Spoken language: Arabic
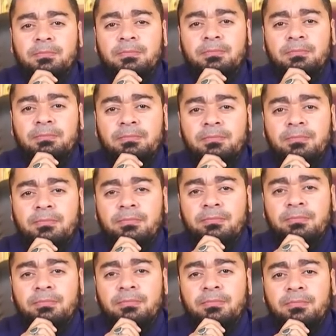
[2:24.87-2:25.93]
السعوديه
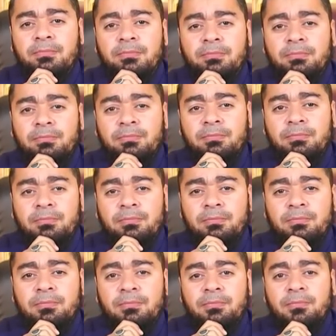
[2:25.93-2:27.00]
بالذبح
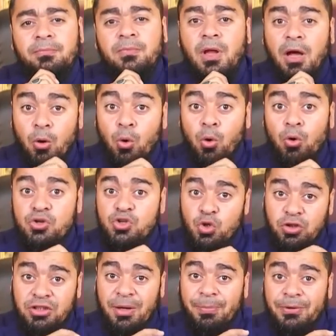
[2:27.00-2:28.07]
والتفجير اوه
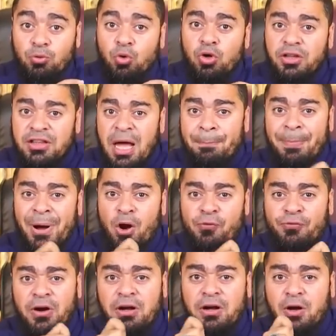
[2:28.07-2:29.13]
السعوديه بتقول ذبحوا
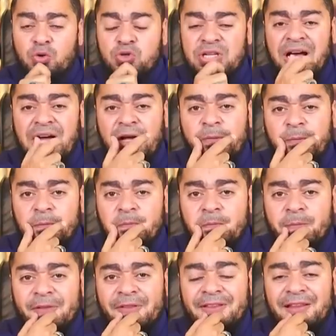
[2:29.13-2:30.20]
فجروا صح؟
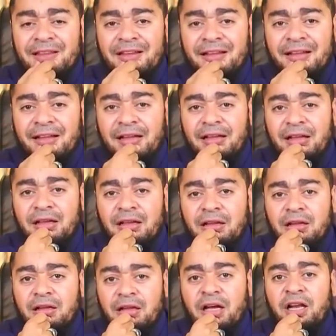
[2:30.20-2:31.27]
اه
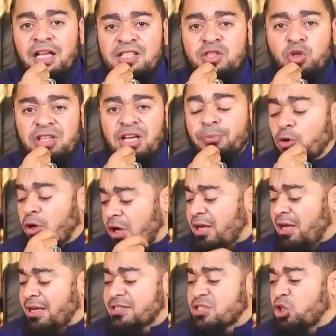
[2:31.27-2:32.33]
السعوديه بتقول
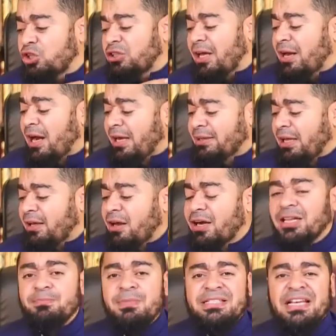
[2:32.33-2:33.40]
السعوديه راحت
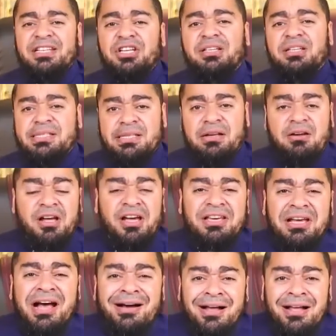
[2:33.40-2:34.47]
حركه مساجد
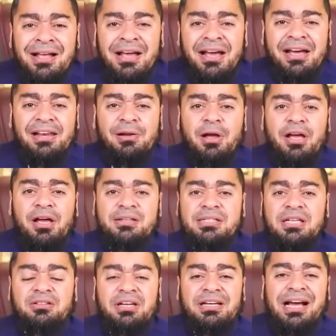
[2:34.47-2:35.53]
الصرخيه
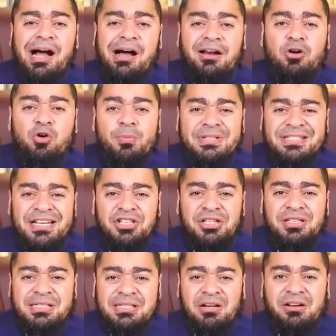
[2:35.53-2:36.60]
الصدريه حركوا
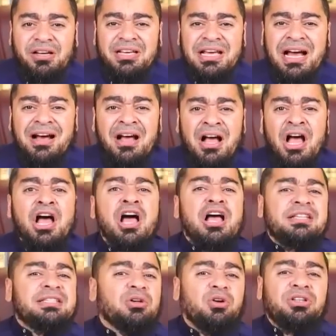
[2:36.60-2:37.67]
مساجد السرخيه
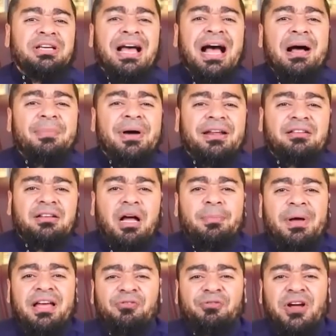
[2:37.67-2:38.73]
السعوديه امرت
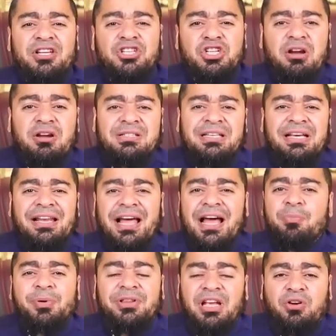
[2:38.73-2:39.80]
كما يفعل الشيرازيه
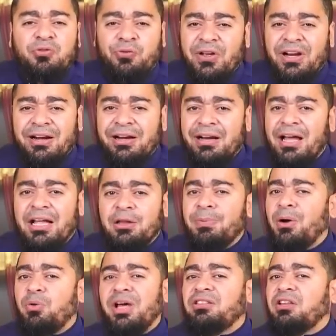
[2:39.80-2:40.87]
الان بتكفير
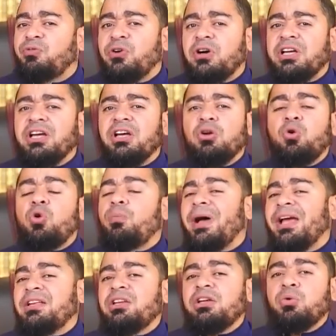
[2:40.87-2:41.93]
اتباع ولايه الفقيه
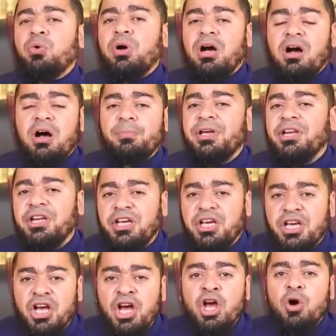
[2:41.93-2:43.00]
الخميني
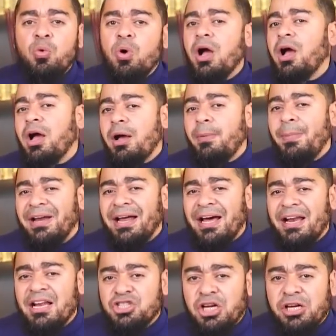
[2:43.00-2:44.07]
وخامنئي ومن
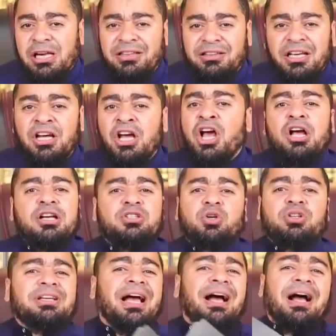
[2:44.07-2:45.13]
على شاكلته
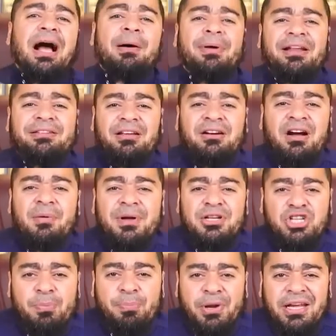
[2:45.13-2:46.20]
السعوديه عملت اقامه
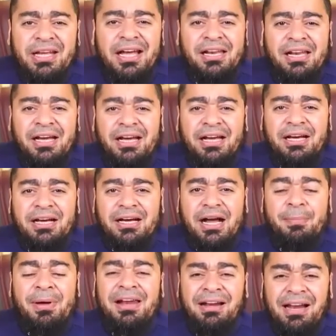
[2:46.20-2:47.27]
جبريه
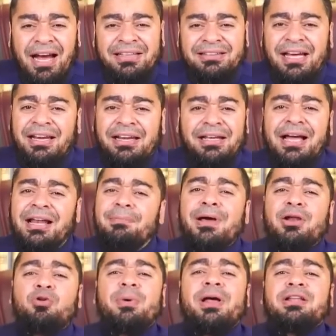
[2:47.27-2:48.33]
لكمال الحيدري انا
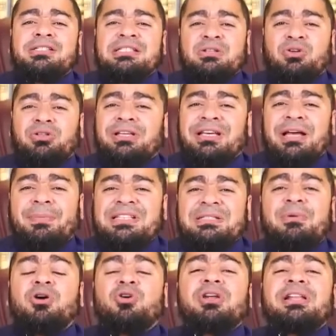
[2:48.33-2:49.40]
مالي ومال السعوديه
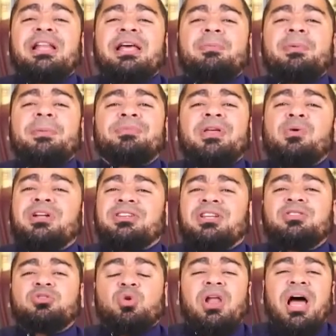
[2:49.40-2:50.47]
بس ما كل الهباب دوت
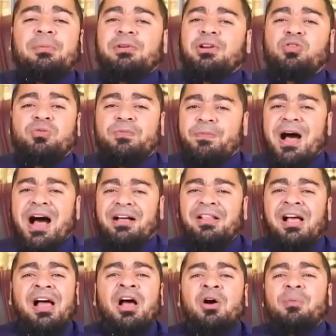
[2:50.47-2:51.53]
أنتم اللي عاملينه في بعض
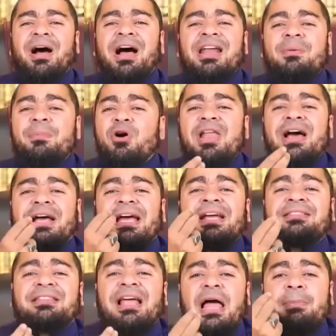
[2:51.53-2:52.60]
وانا بقول لك
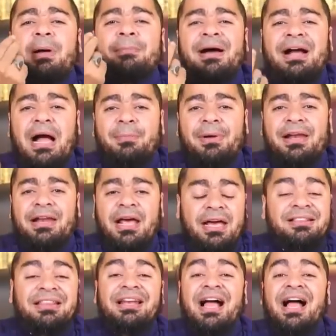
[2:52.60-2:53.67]
انت امامك عمل لنا
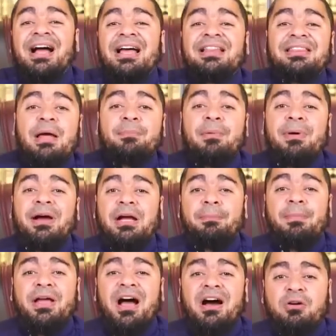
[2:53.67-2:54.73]
ايه تاني حاجه انت امامك
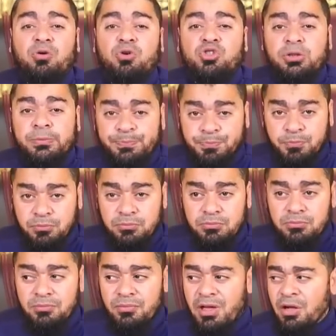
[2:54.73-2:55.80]
ما يخرج
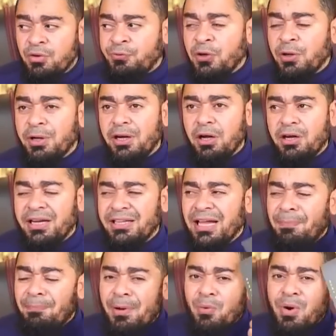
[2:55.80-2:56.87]
في
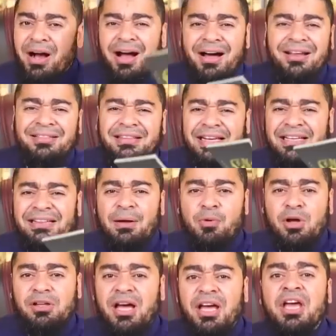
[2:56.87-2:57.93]
كتاب وعرضت الكتاب
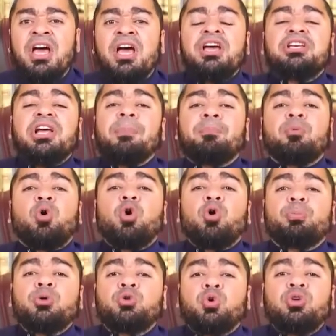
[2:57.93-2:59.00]
والله يبقر
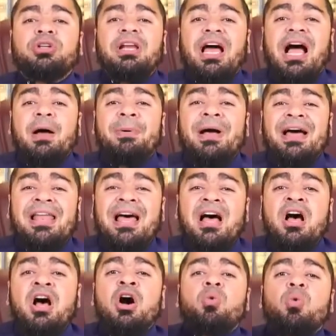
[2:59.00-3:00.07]
بطون الحبالة
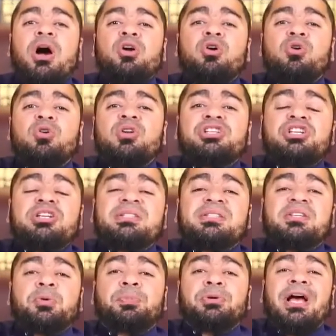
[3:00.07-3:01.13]
ويخرج
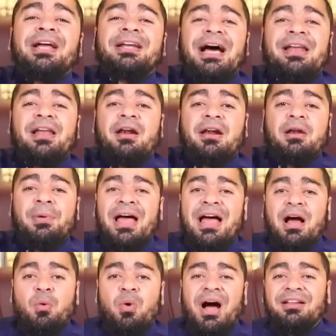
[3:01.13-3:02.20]
الصبيان على
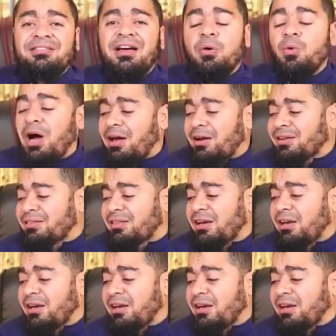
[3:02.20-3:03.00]
الرماح وعرضت